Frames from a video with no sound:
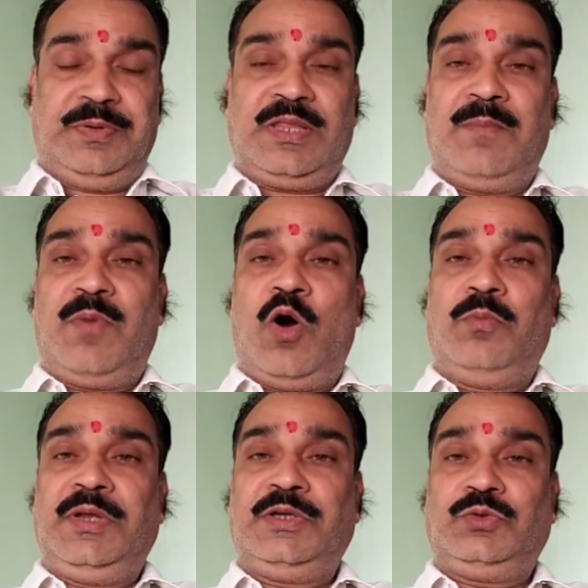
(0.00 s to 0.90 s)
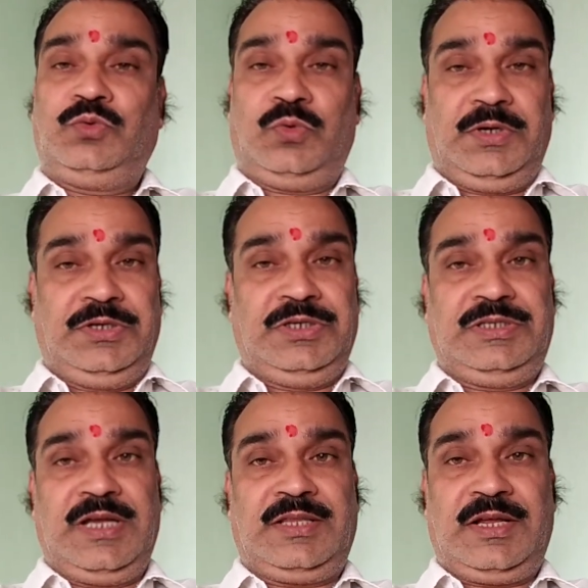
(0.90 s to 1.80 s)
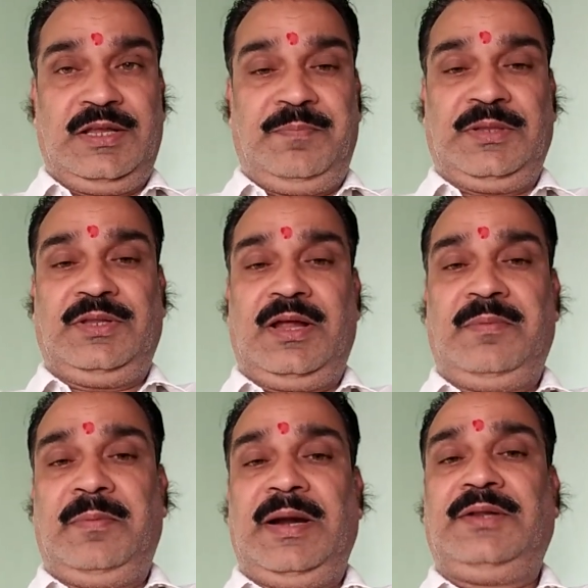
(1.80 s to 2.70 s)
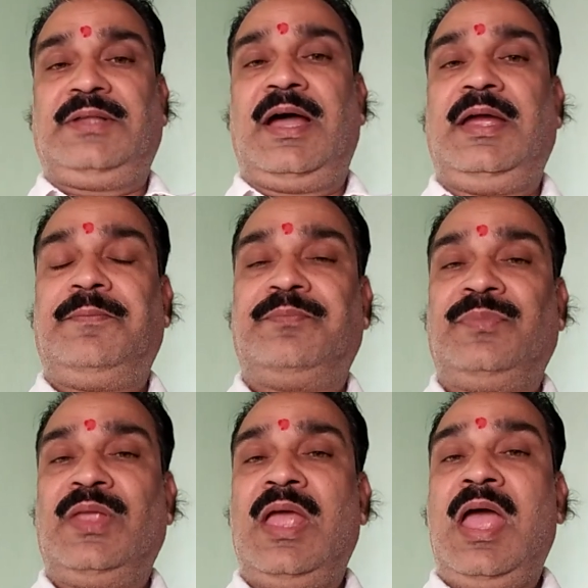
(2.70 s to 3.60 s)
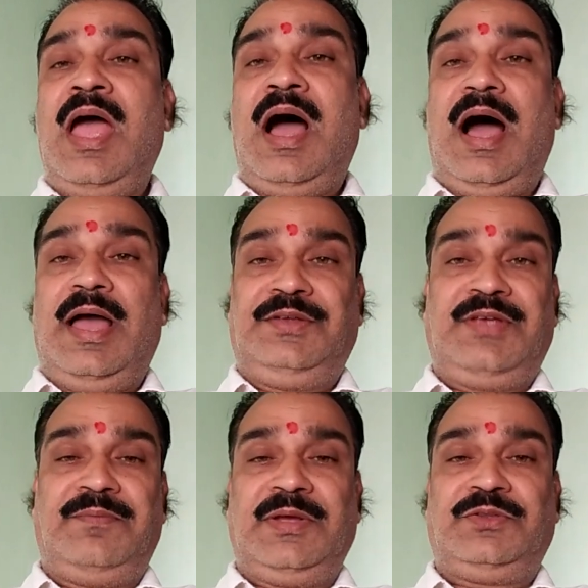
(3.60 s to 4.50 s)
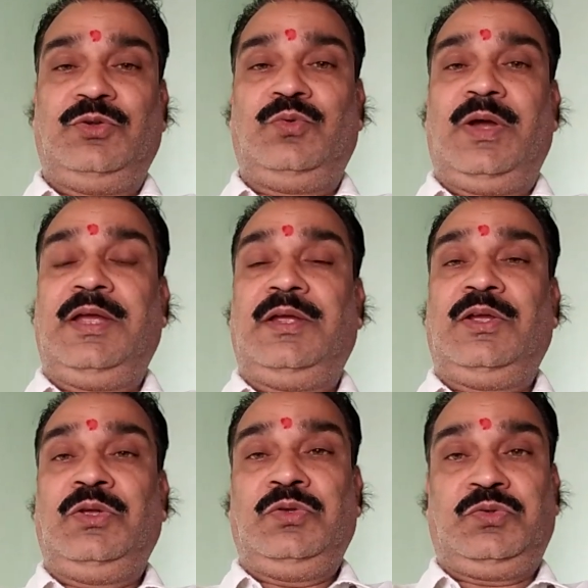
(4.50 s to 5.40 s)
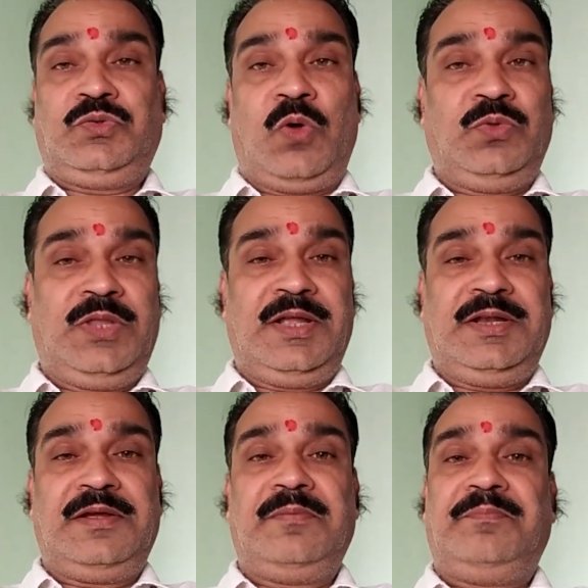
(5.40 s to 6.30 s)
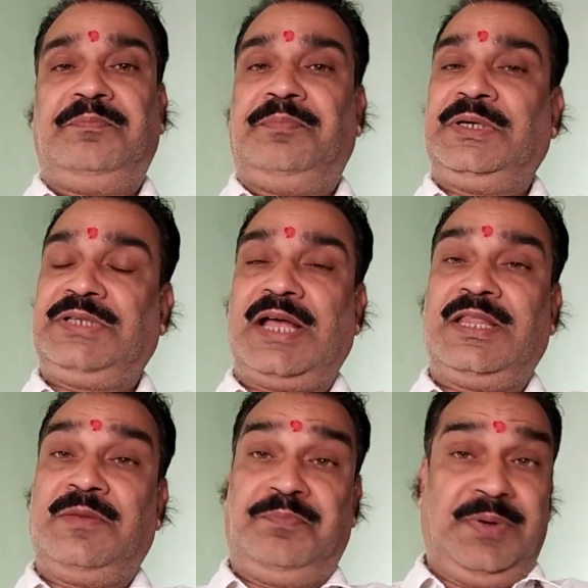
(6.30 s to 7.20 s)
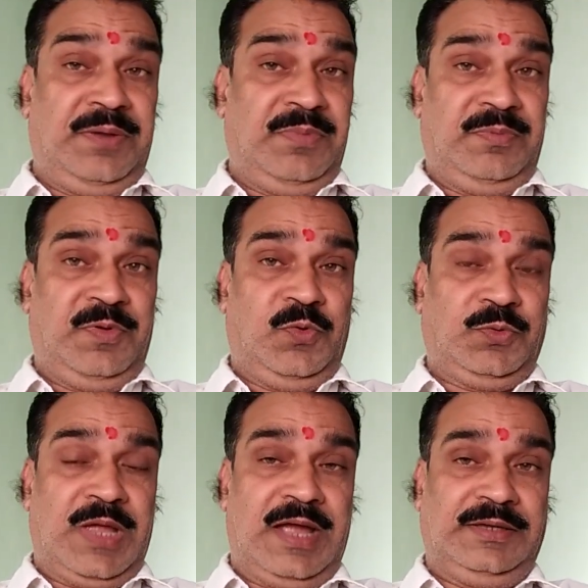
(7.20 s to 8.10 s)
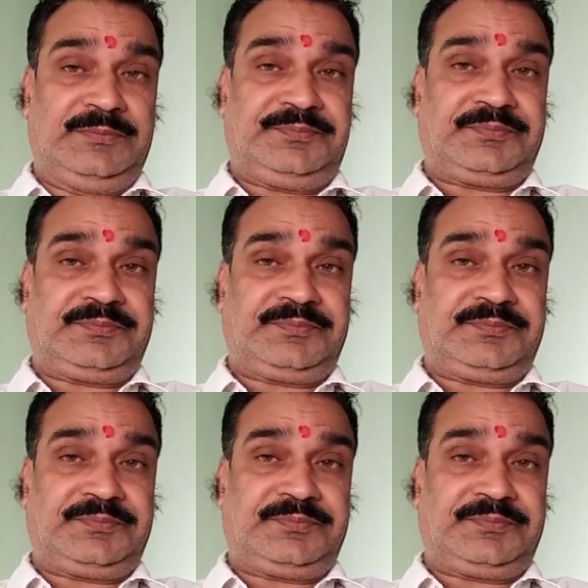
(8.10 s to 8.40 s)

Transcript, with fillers: प्रथम भाव में शुक्र जिस जातक की पत्रिका में बैठता है ऐसा व्यक्ति जो है सौंदर्य प्रसाधन प्रेमी भी होता है